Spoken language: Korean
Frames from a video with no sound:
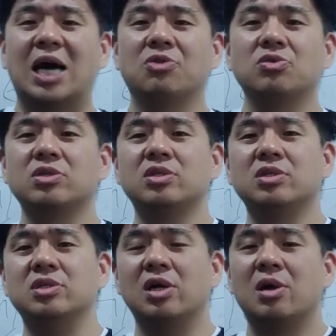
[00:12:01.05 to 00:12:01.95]

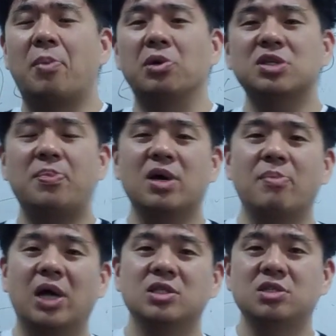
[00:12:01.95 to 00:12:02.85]
단어를 번잡하게
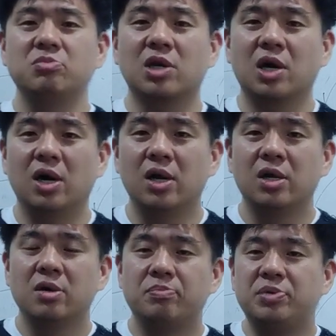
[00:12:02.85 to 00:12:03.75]
많이 씁니까?
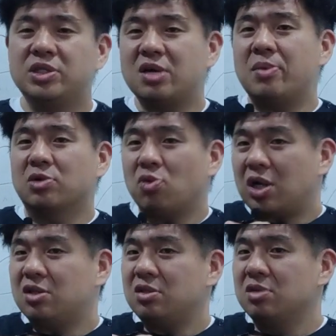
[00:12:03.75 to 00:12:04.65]
비슷한 말,
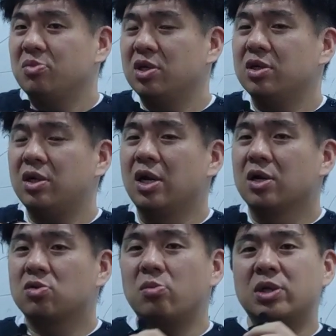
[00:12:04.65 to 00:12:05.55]
똑같은 의미를
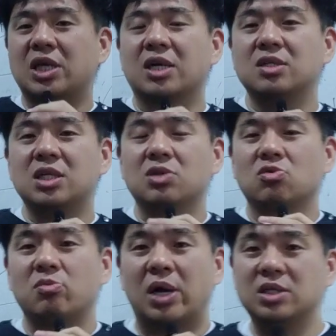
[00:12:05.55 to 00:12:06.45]
정말 다른
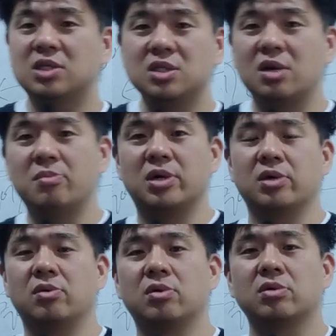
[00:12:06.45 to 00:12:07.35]
단어로 많이 쓴단
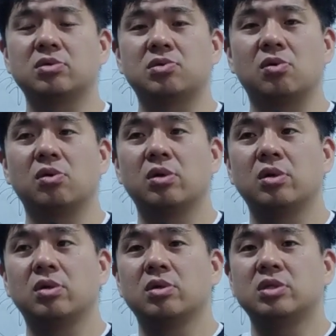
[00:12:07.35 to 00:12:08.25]
말이에요. 그렇죠?
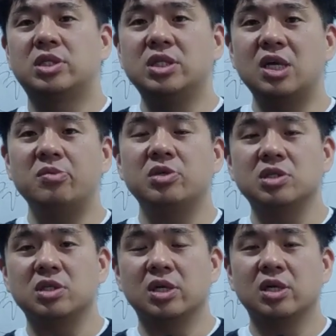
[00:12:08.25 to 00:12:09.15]

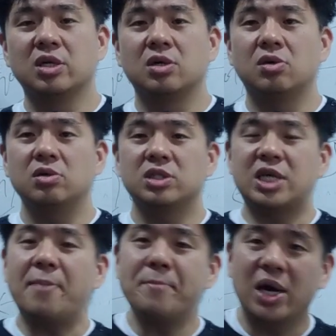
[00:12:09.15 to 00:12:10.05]
진담인지, 어?
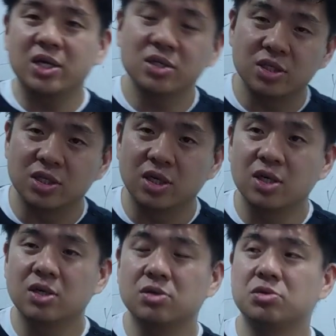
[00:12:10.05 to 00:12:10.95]
참말인지,
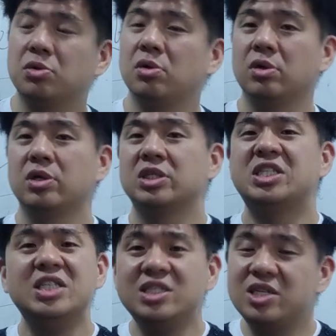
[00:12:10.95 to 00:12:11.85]
그렇죠?
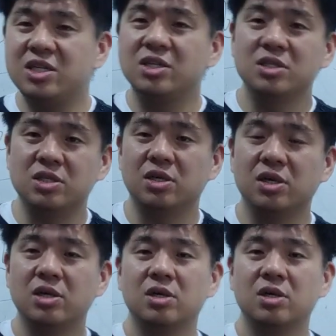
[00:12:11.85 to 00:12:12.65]
진실인지,